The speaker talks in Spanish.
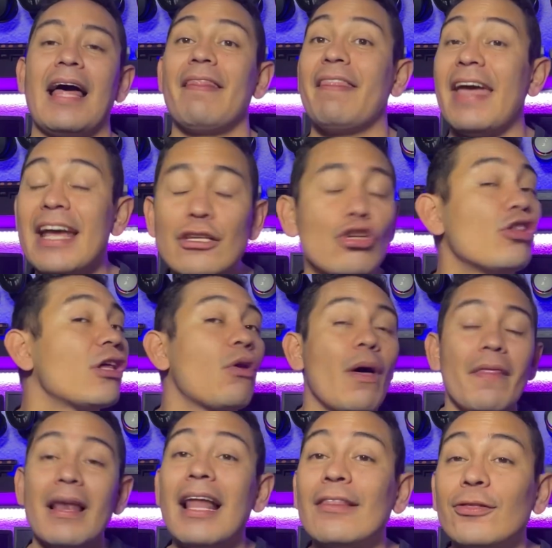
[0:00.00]
De hecho, te lo
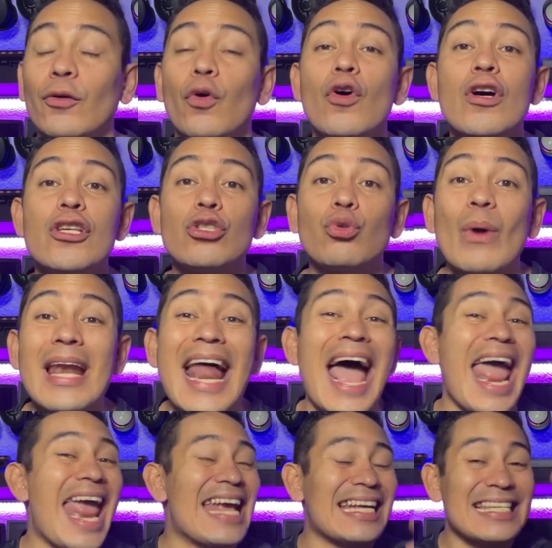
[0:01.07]
adelanto, suena
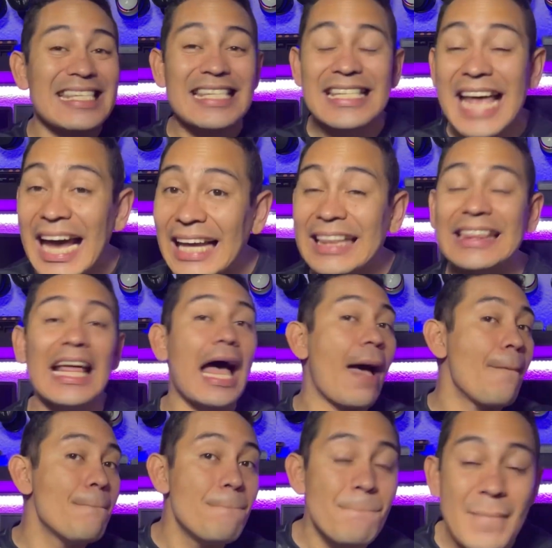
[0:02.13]

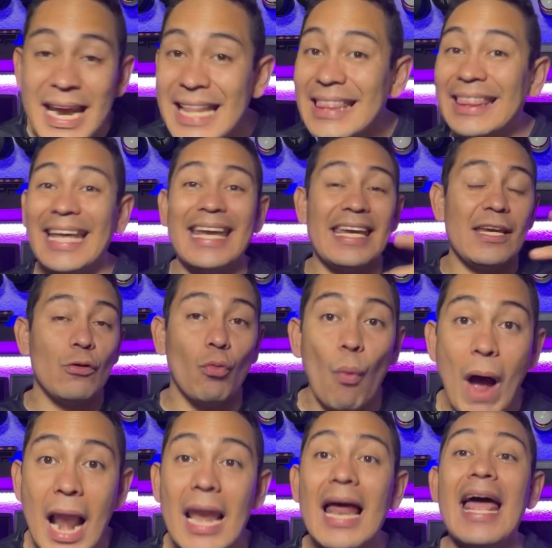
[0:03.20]
exactamente
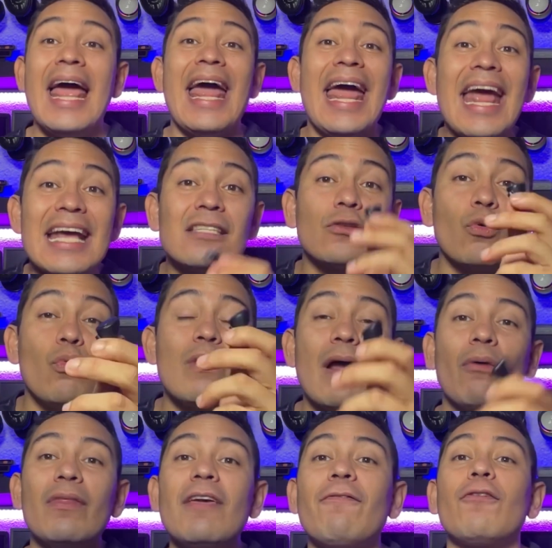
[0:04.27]
igual. Es un
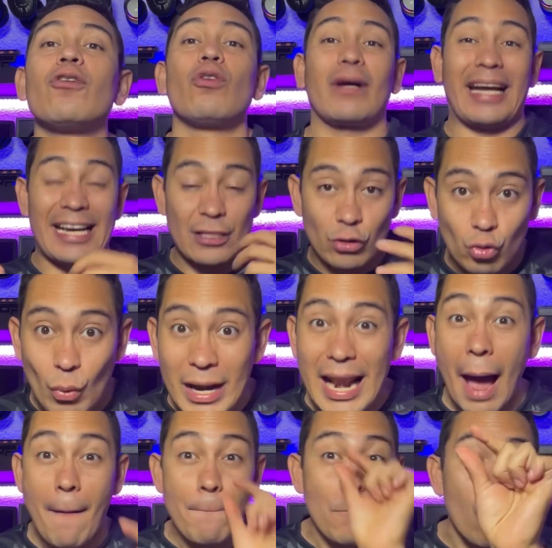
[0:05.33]
audífono que
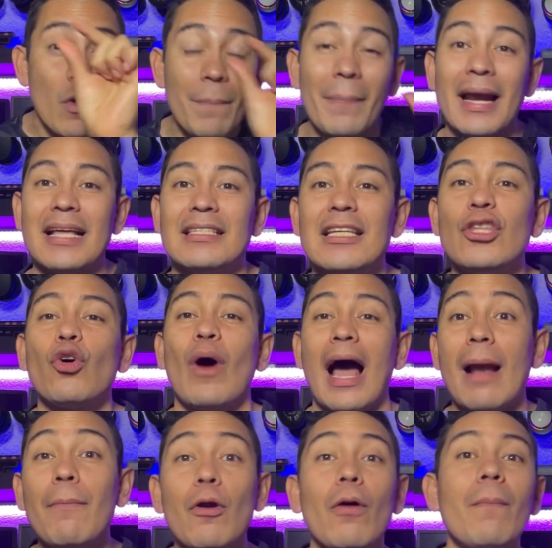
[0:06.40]
suena muy parecido
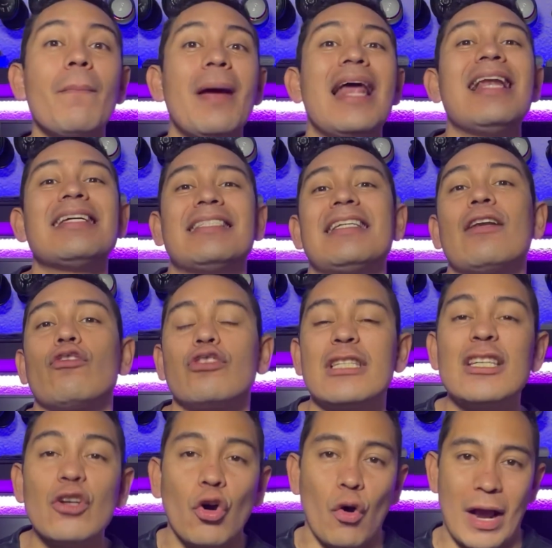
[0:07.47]
al Blond
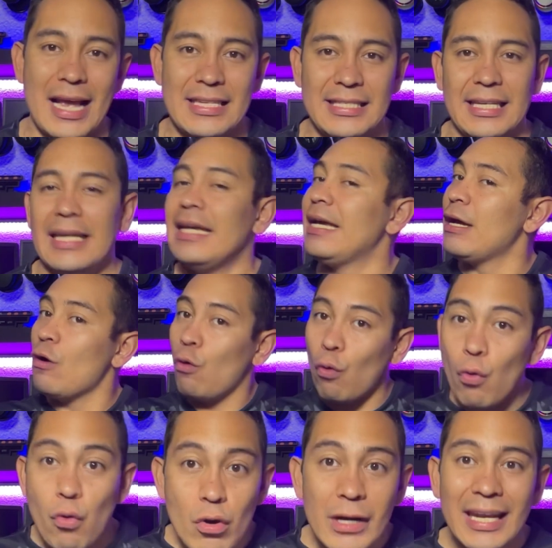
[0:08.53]
BL05S,
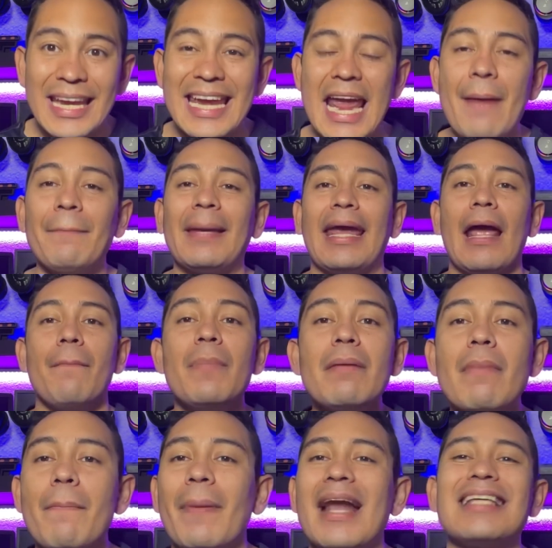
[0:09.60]
un IEM que a mí
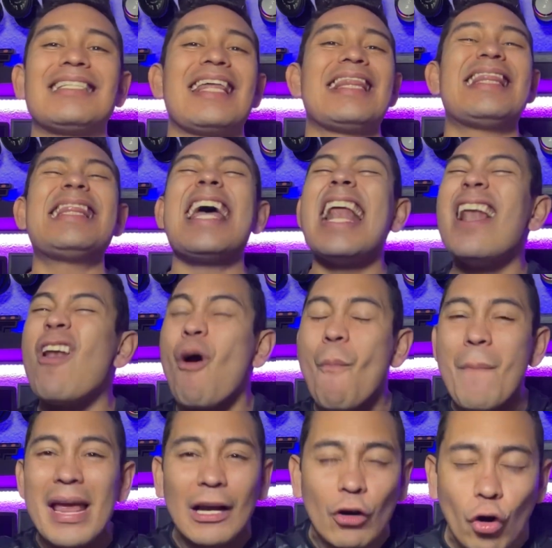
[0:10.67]
me parece de lo
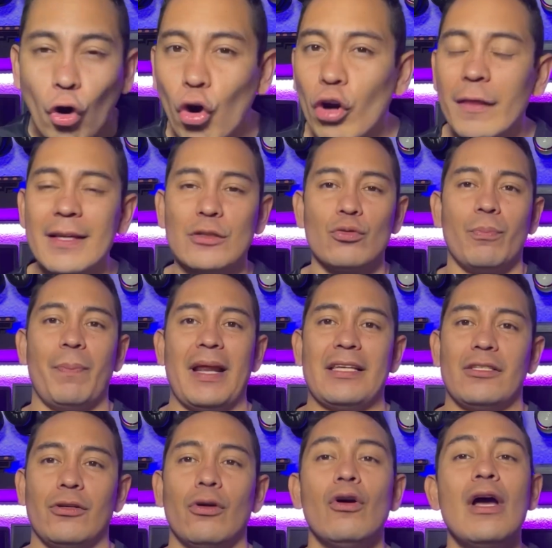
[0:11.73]
mejor de su
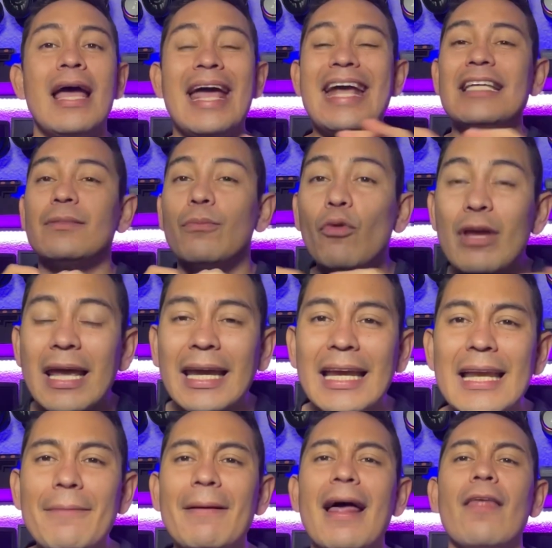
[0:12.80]
precio. Es muy
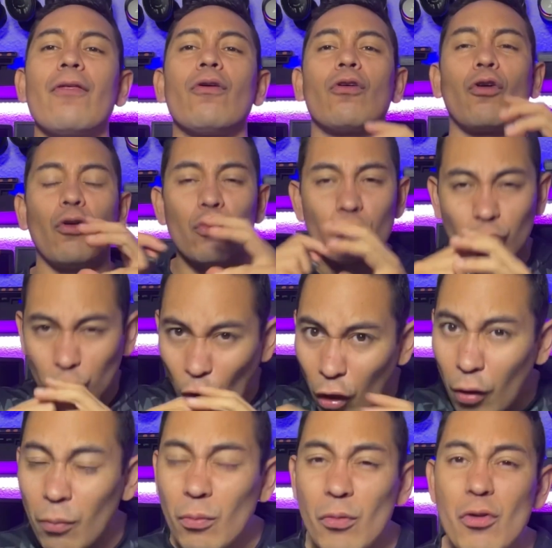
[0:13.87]
equilibrado, con todo
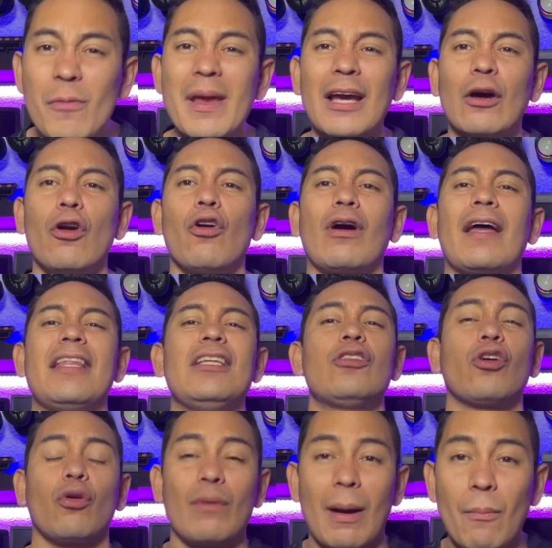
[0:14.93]
muy bien colocadito,
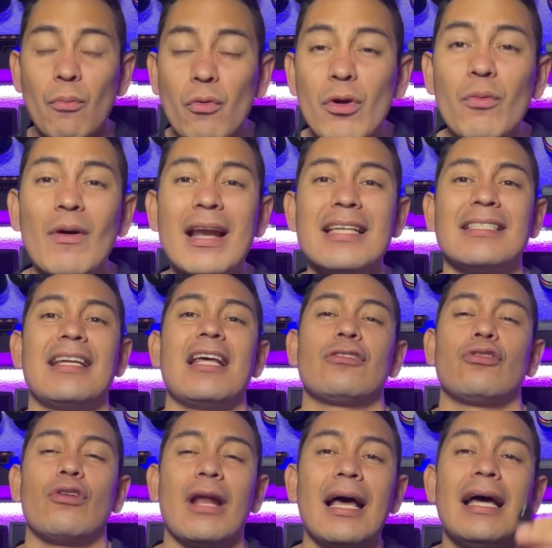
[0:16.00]
con una muy buena escena
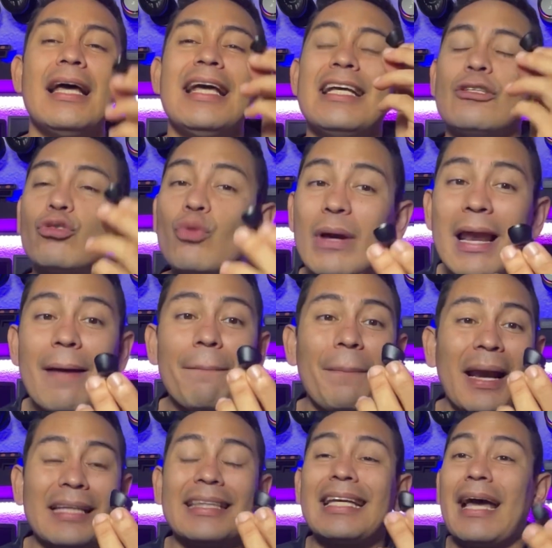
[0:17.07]
sonora, suena
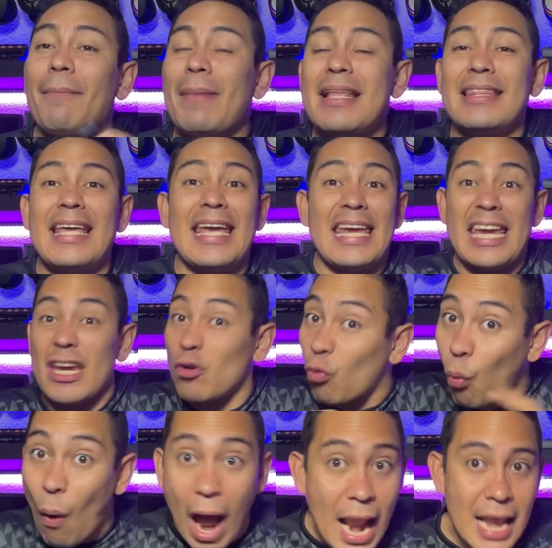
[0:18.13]
prácticamente
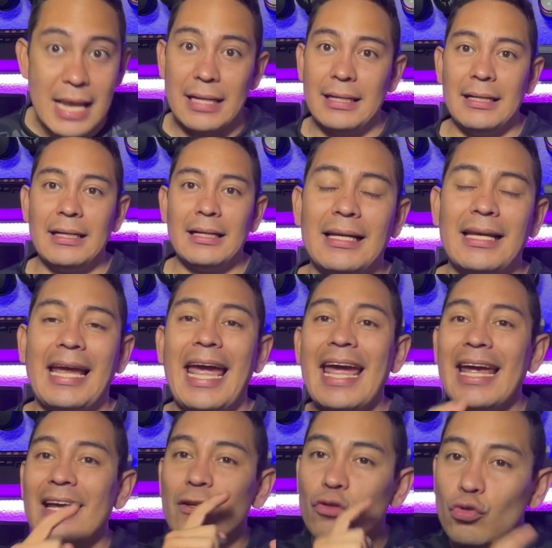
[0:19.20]
igual
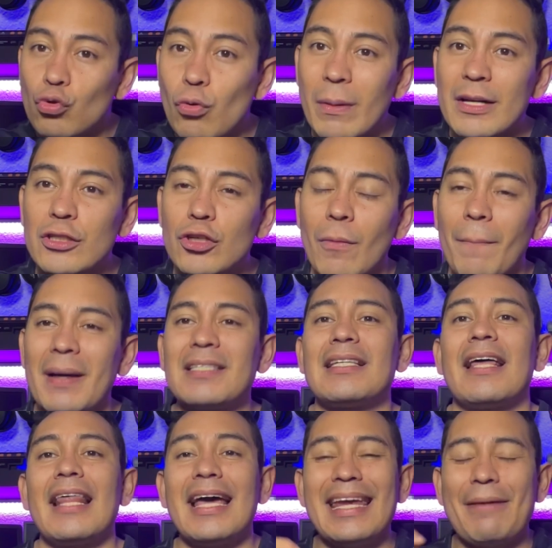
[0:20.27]
que su versión
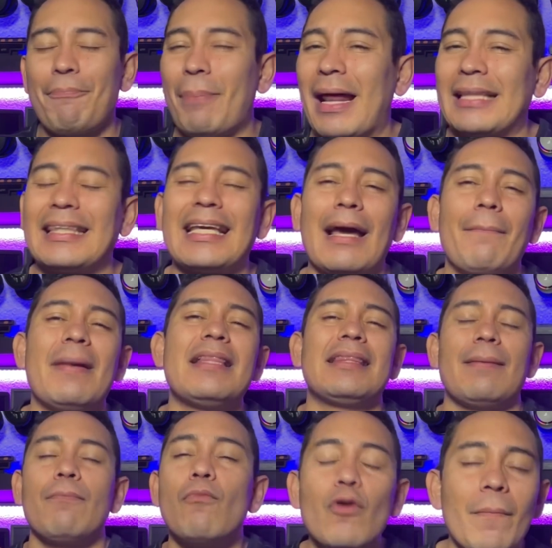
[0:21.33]
pasada y prácticamente
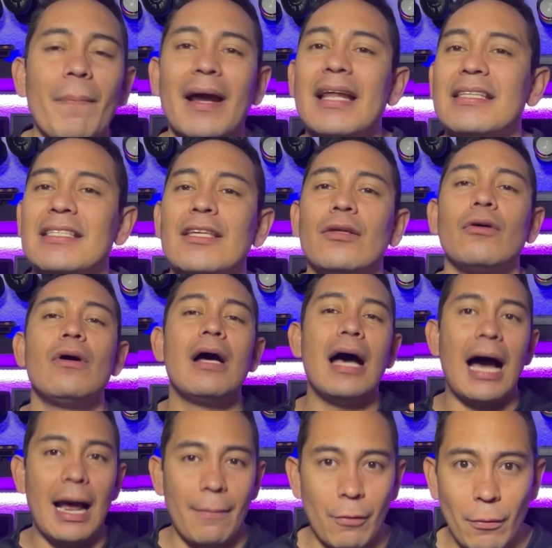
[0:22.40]
muy parecido
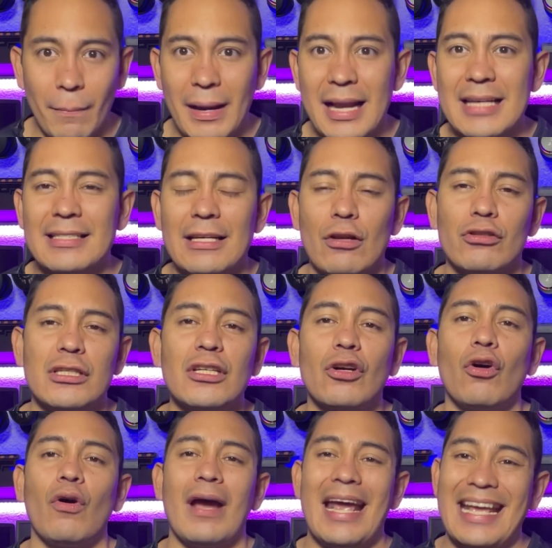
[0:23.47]
al Blond
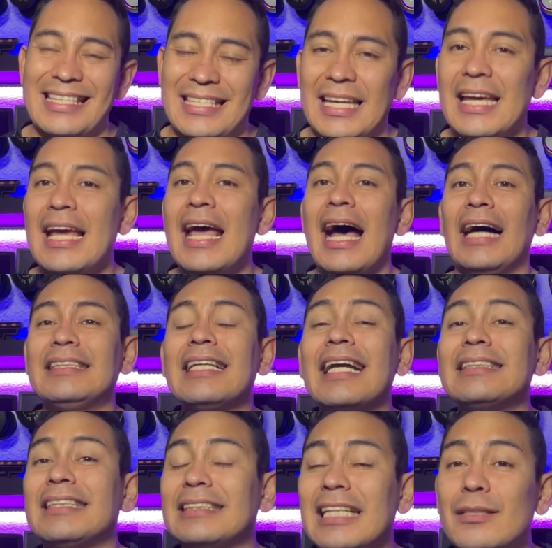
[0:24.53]
BL05S. Así que
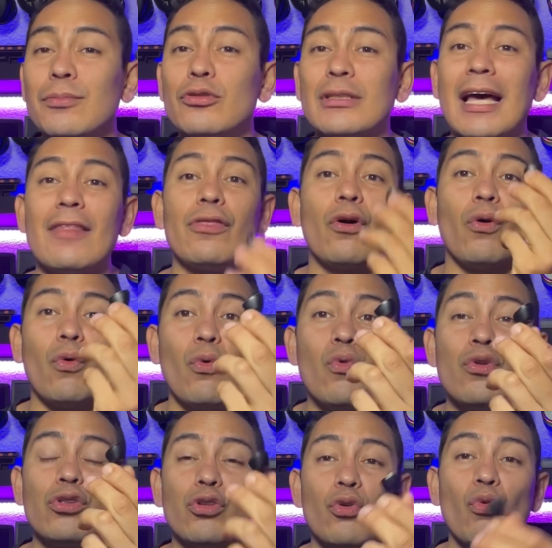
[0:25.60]
si estás buscando
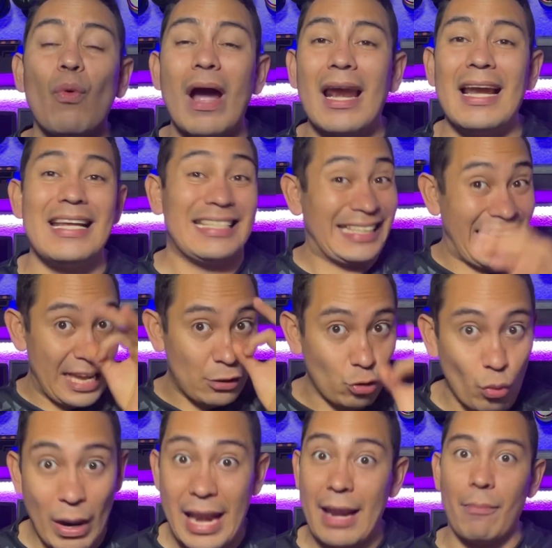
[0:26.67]
un True Wireless que
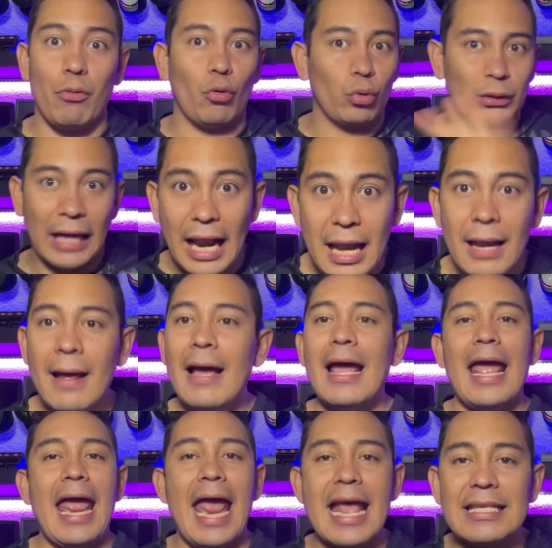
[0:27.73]
suene brutal,
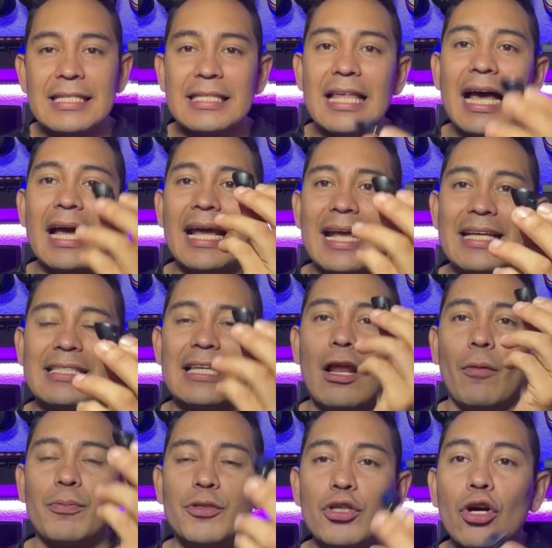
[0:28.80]
esta es la
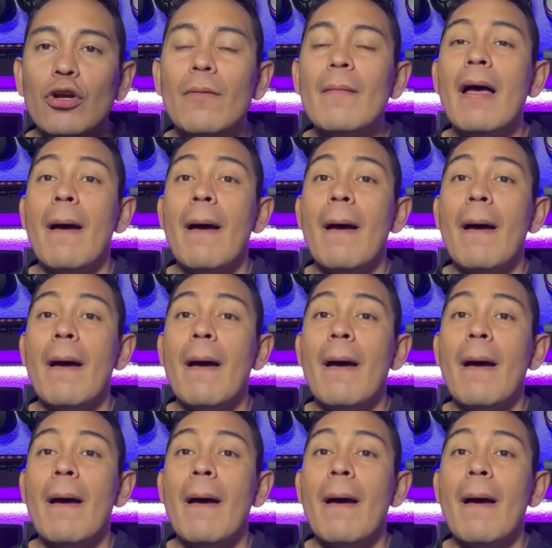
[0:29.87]
opción.